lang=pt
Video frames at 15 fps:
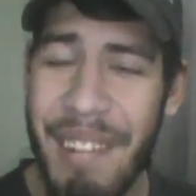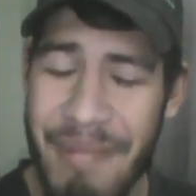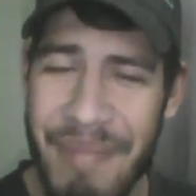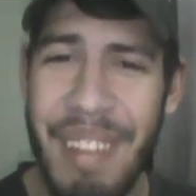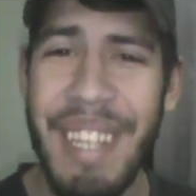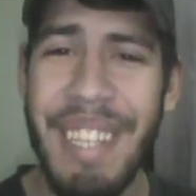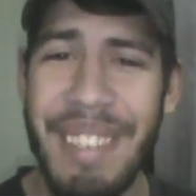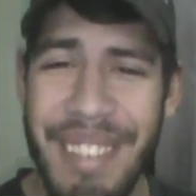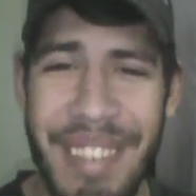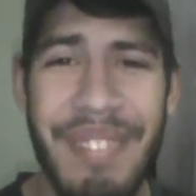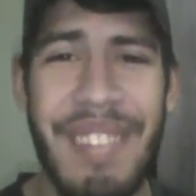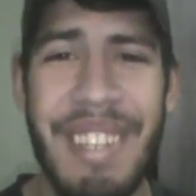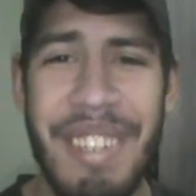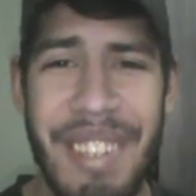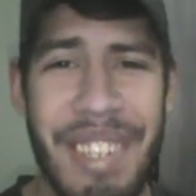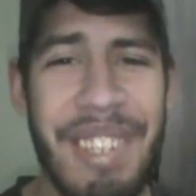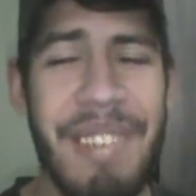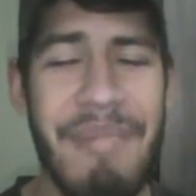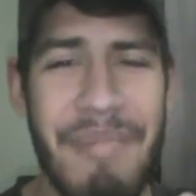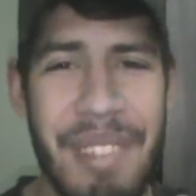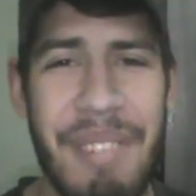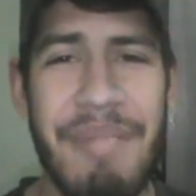É, o pneu se
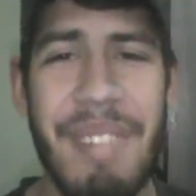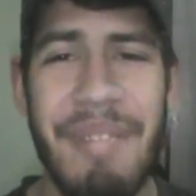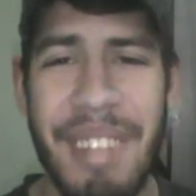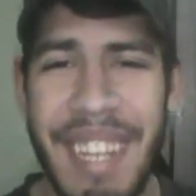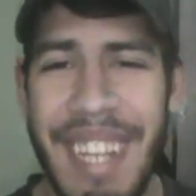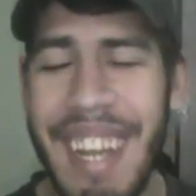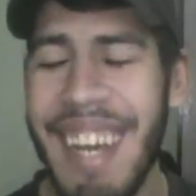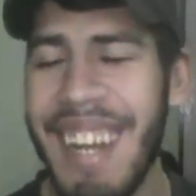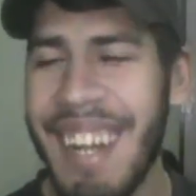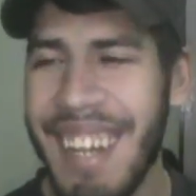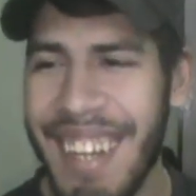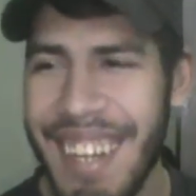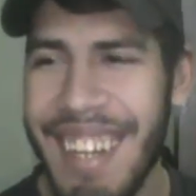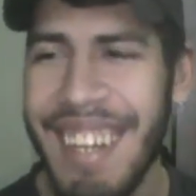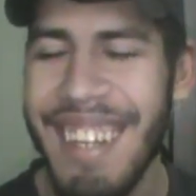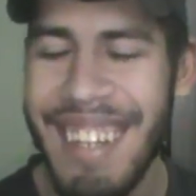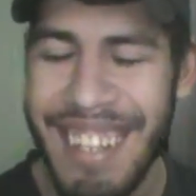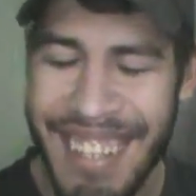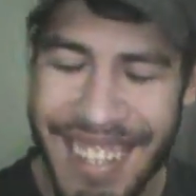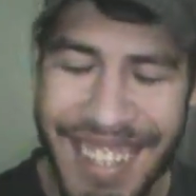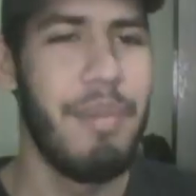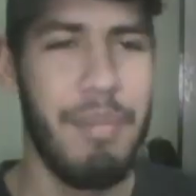apaixonou por uma mulher, cara.
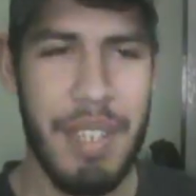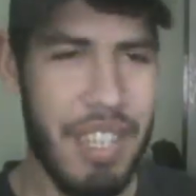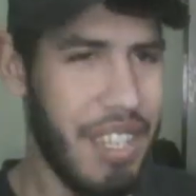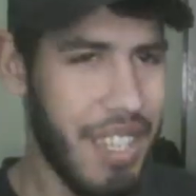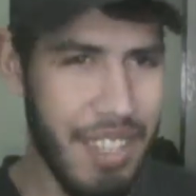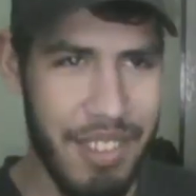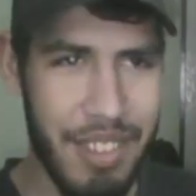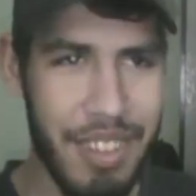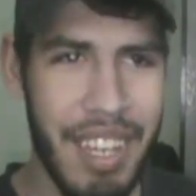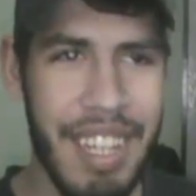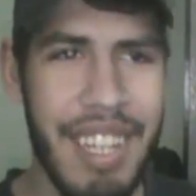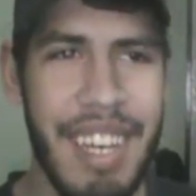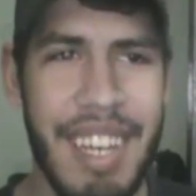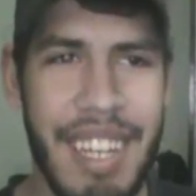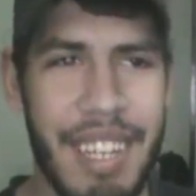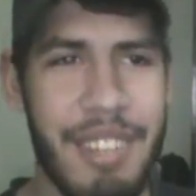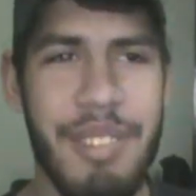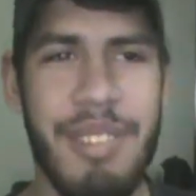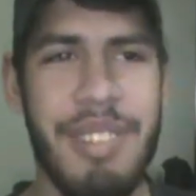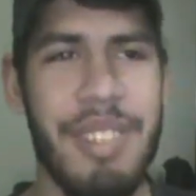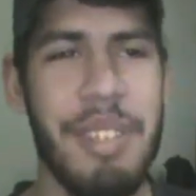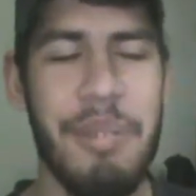Imagina só o que daria a
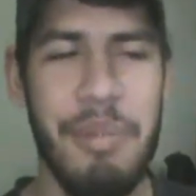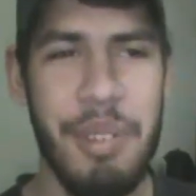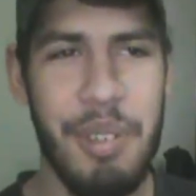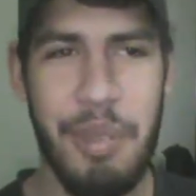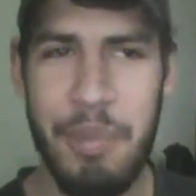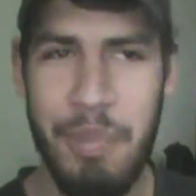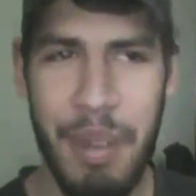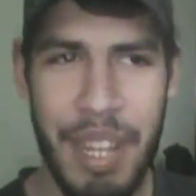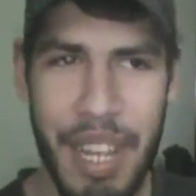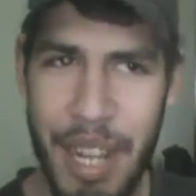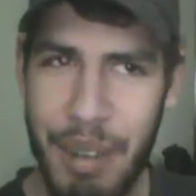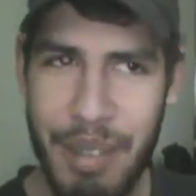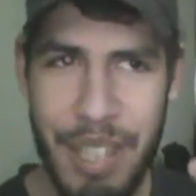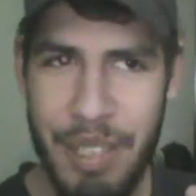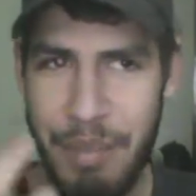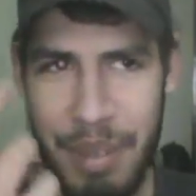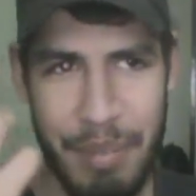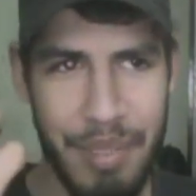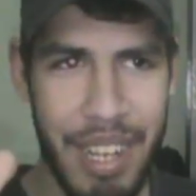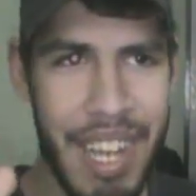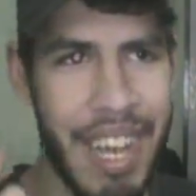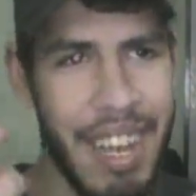junção de um pneu e de uma
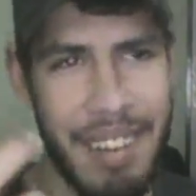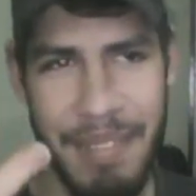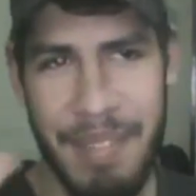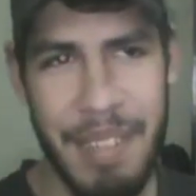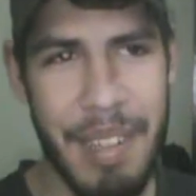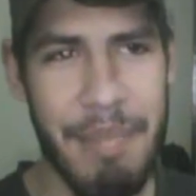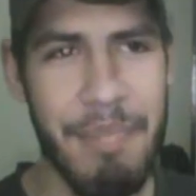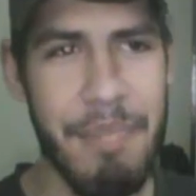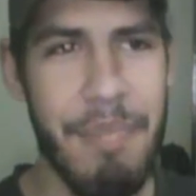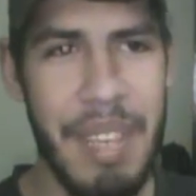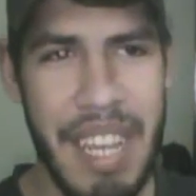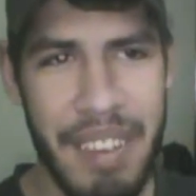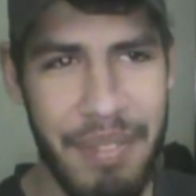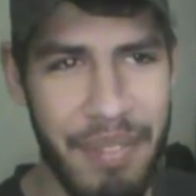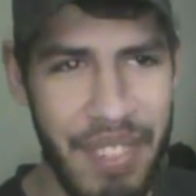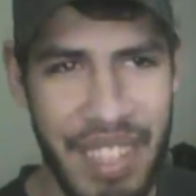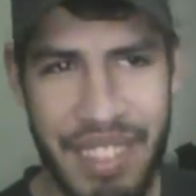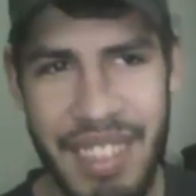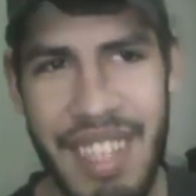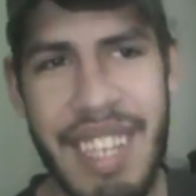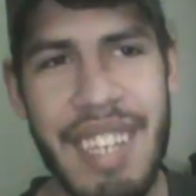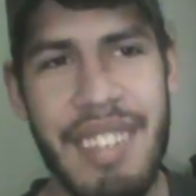mulher. Minha
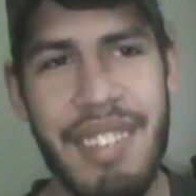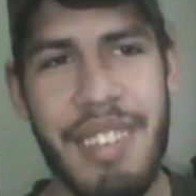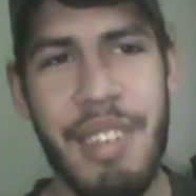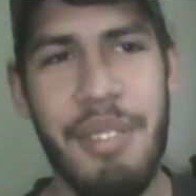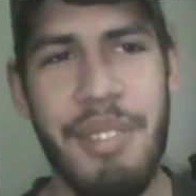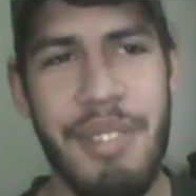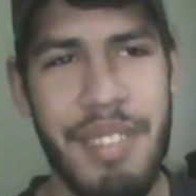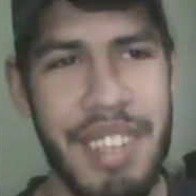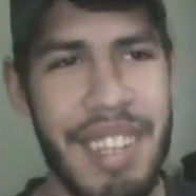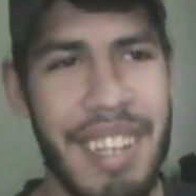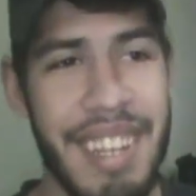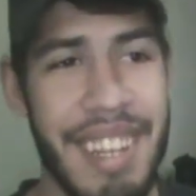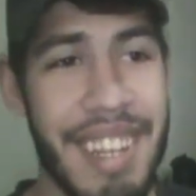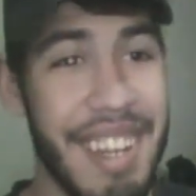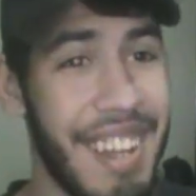vizinha Silvia.